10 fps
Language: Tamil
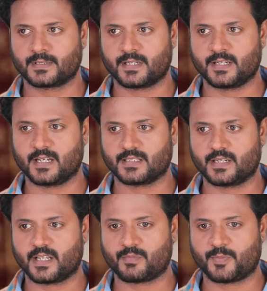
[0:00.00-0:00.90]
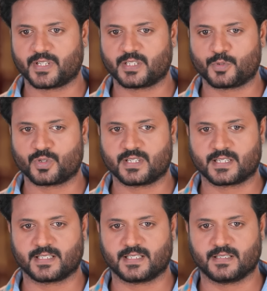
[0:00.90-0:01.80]
அண்ணில இல்லாத நேரம் பார்த்து இப்படி ஒன்று
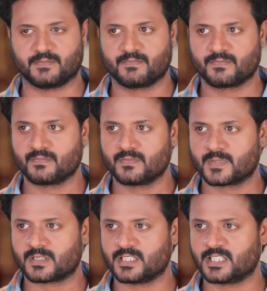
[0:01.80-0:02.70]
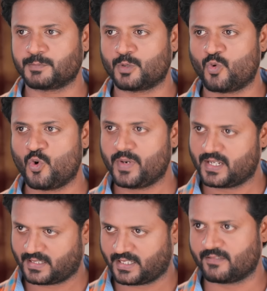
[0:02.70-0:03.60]
நடந்தா கண்டிப்பா உன் மேல
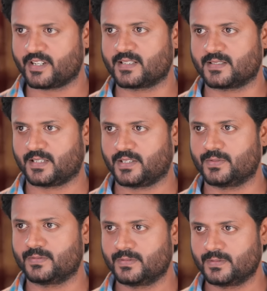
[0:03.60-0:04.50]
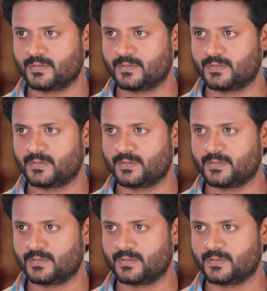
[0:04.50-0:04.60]
சந்தேகம் வரதா செய்யும்